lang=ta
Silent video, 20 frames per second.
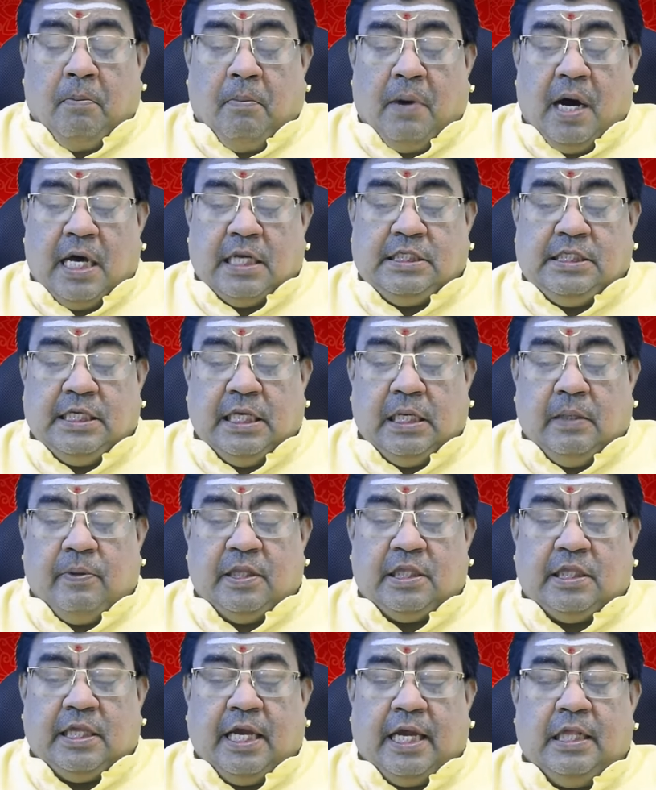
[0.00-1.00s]
மார்ச்
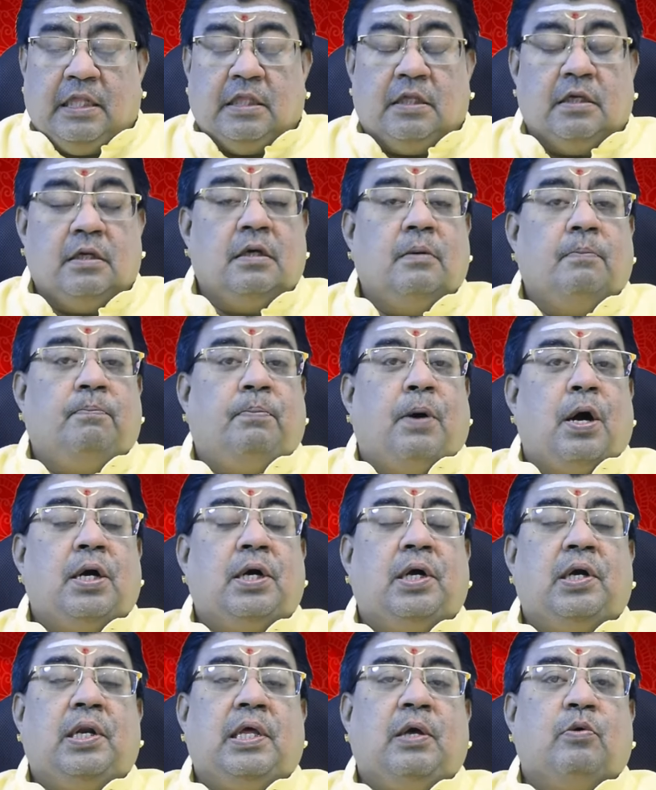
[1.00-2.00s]
இருபத்தைந்து
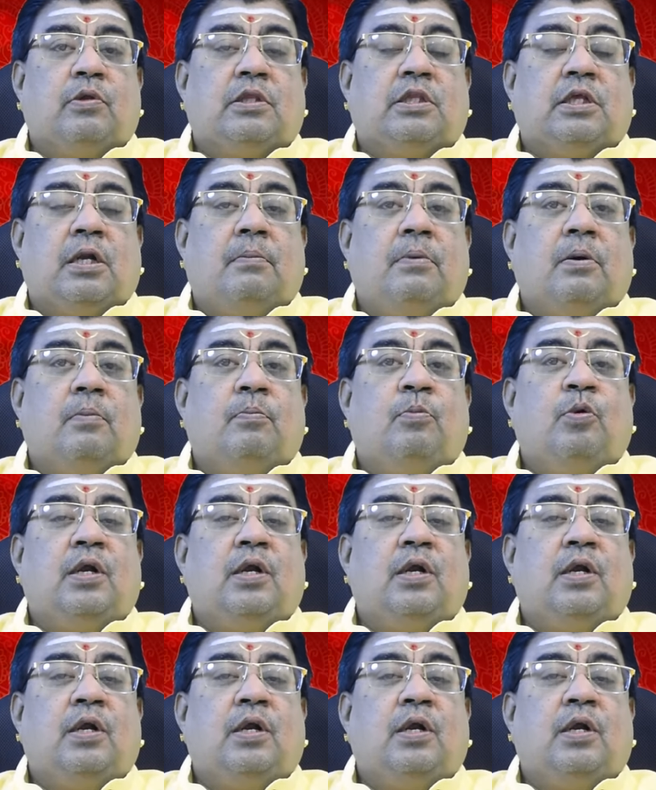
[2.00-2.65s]
பங்குனி உத்திரம்